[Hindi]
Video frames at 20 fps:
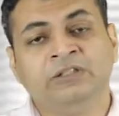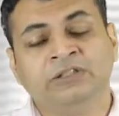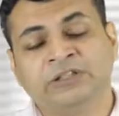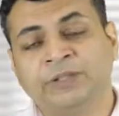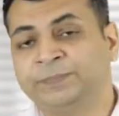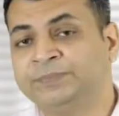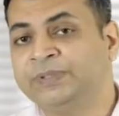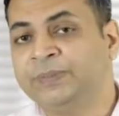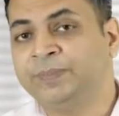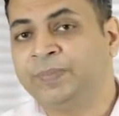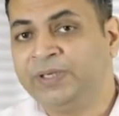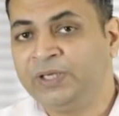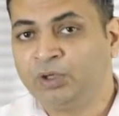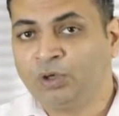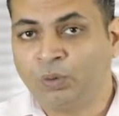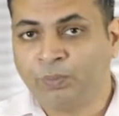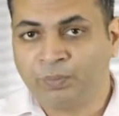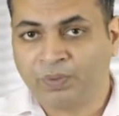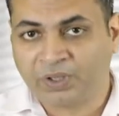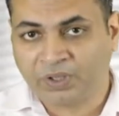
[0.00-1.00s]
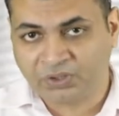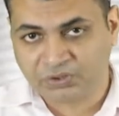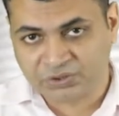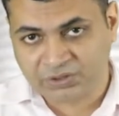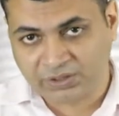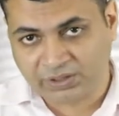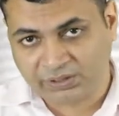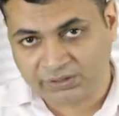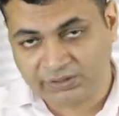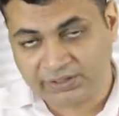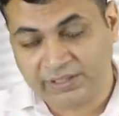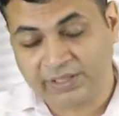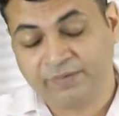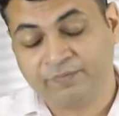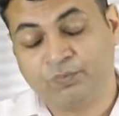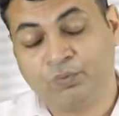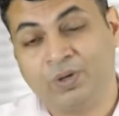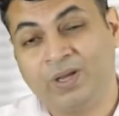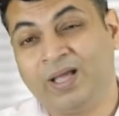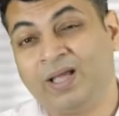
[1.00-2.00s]
सबसे बड़ी कॉम्प्लिकेशन आती है
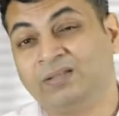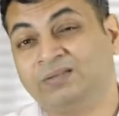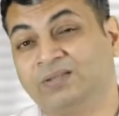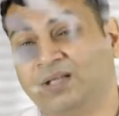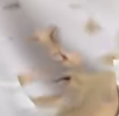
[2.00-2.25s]
वो है